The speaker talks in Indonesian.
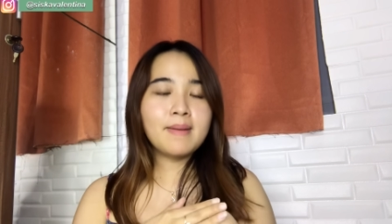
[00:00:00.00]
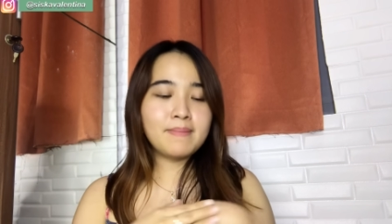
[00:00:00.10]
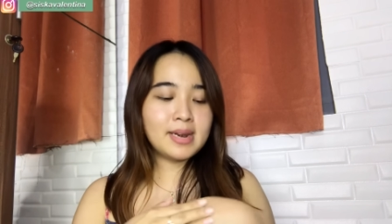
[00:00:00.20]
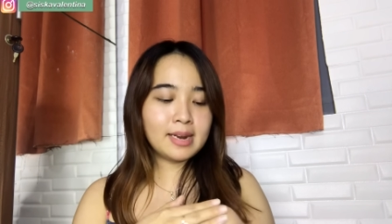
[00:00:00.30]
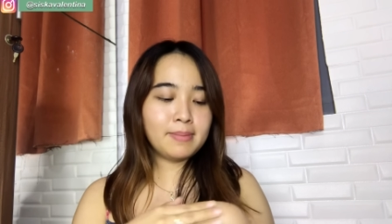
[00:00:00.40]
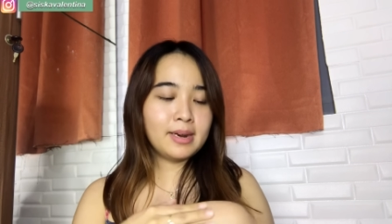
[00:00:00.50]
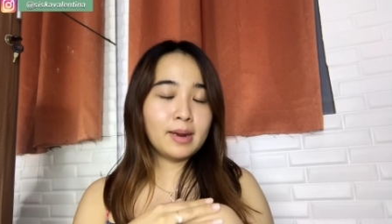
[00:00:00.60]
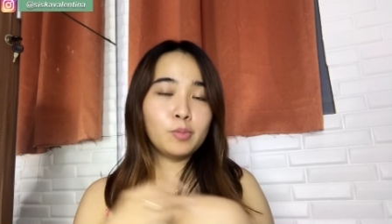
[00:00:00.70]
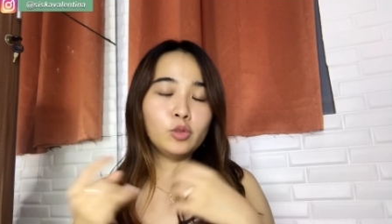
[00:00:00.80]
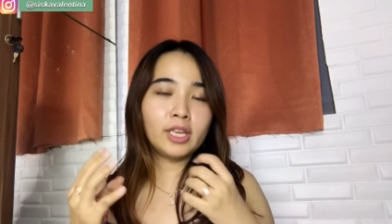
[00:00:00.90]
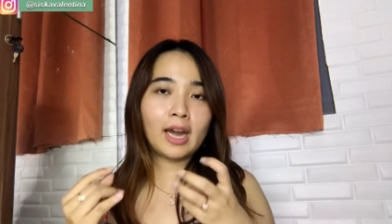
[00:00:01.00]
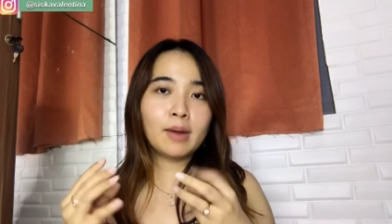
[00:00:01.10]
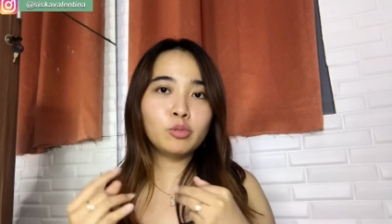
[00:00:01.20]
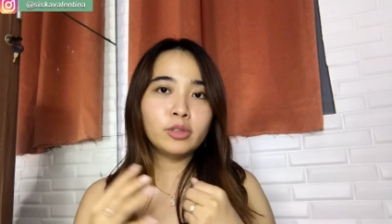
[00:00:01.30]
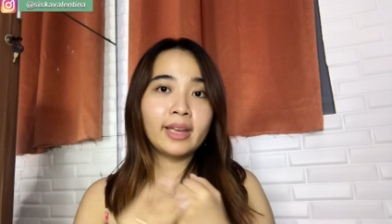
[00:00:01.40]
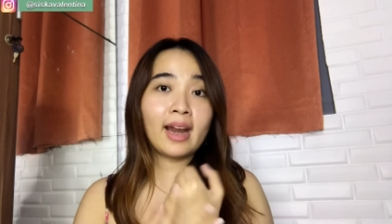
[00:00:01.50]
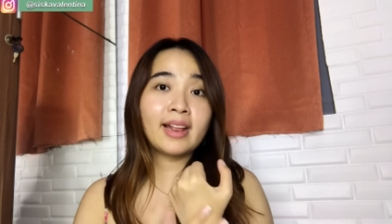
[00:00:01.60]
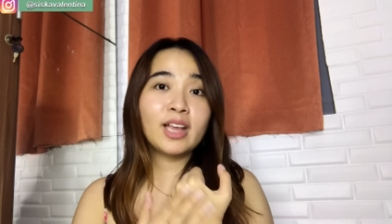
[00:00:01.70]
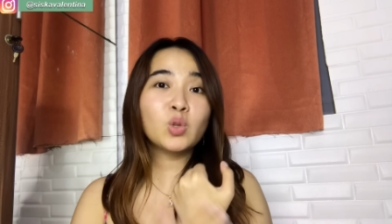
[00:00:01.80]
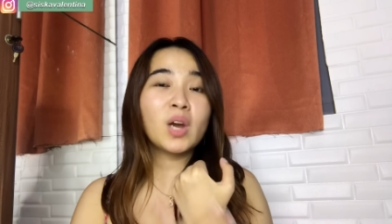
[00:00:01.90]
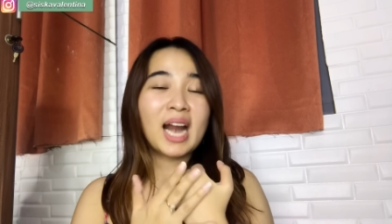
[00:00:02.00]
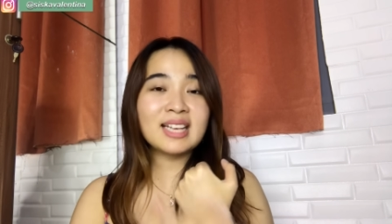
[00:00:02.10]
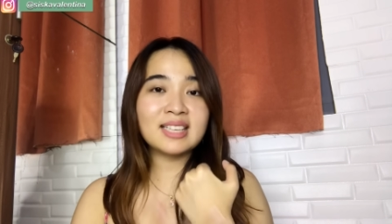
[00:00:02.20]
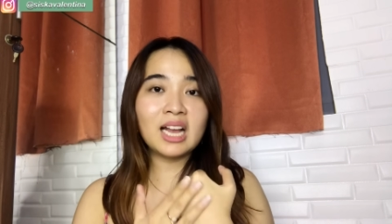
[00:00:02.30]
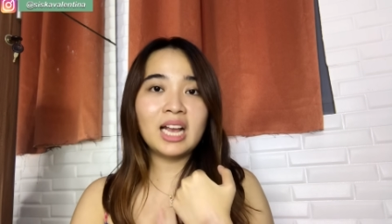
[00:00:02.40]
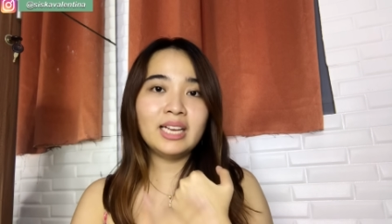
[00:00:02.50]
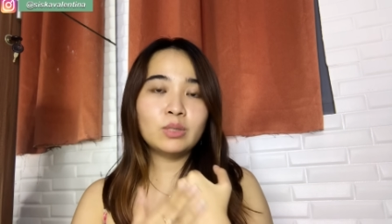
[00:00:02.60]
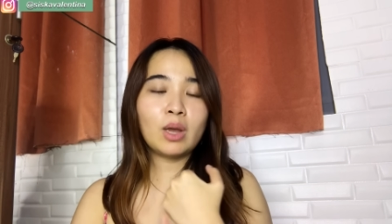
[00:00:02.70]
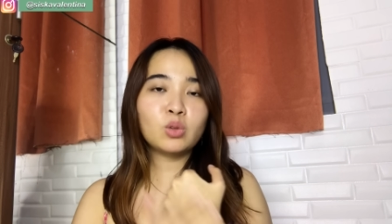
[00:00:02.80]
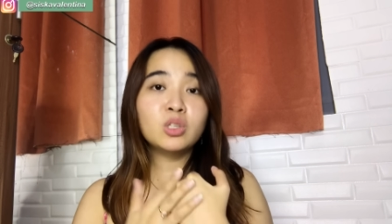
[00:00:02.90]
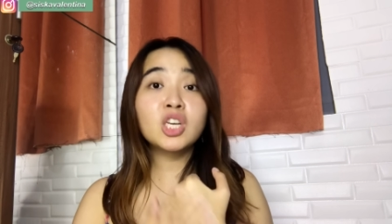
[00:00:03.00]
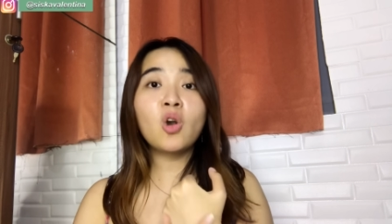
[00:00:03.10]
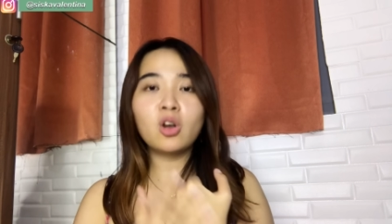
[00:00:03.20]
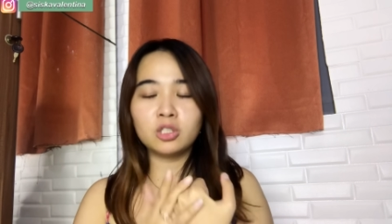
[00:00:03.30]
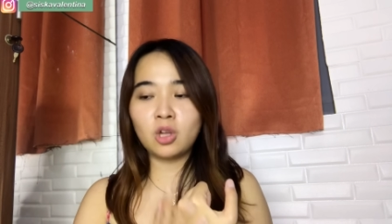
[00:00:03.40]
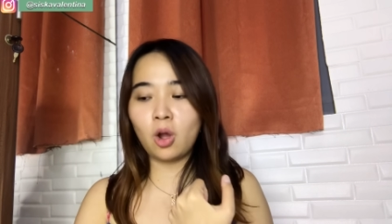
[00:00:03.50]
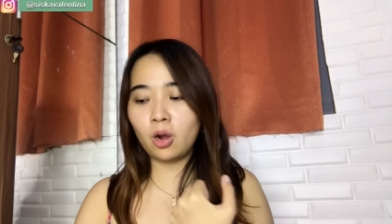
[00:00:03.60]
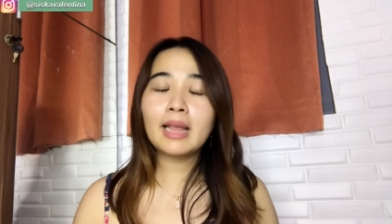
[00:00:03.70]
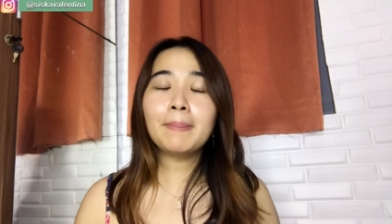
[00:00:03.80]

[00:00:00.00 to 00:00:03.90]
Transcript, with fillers: bener-bener butiran-butirannya itu kerasa guys waktu digosok